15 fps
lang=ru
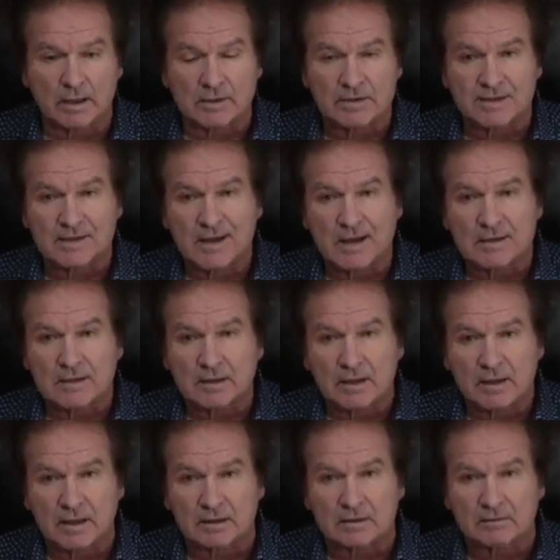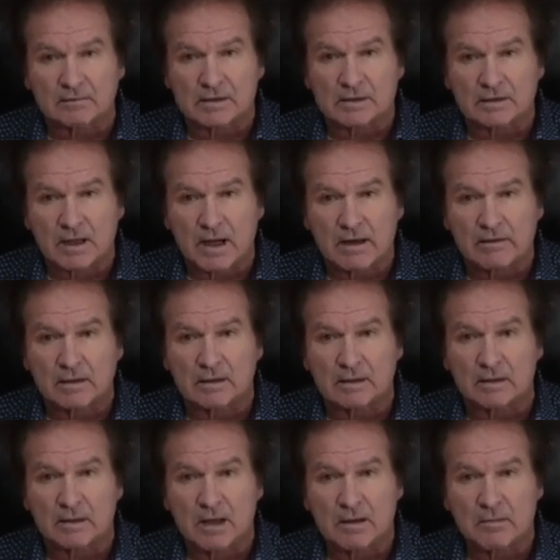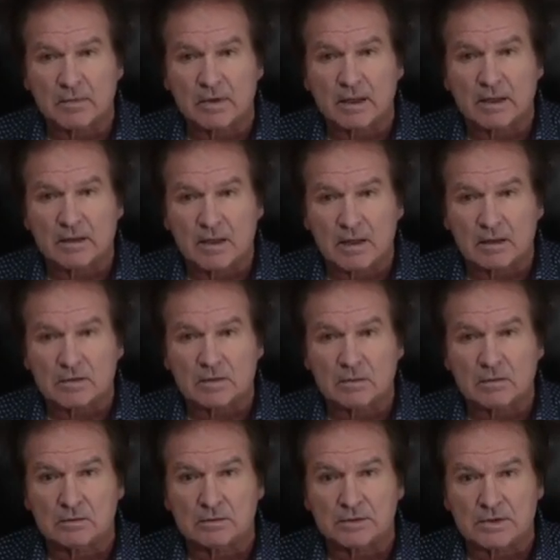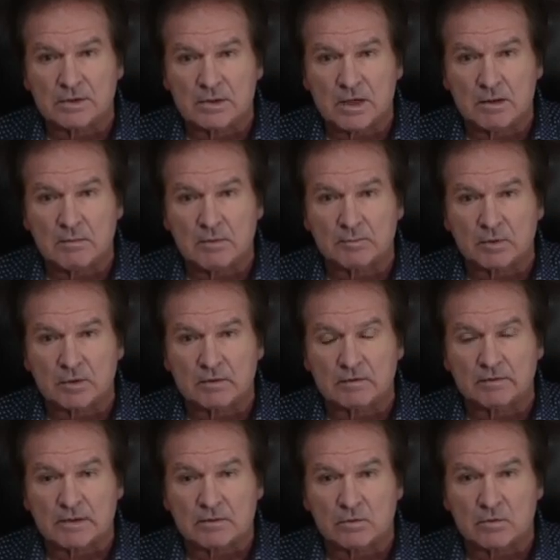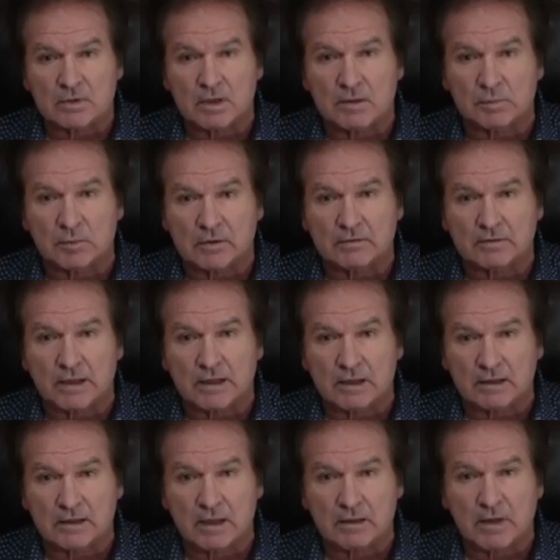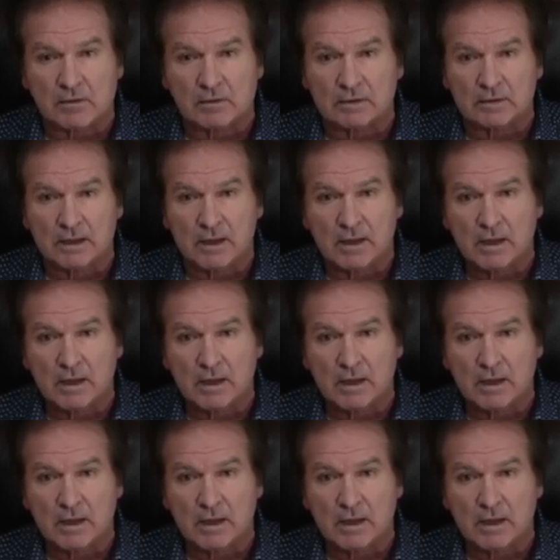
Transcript: 16 лет выстраивали многоярусную систему противовоздушной и противоракетной обороны.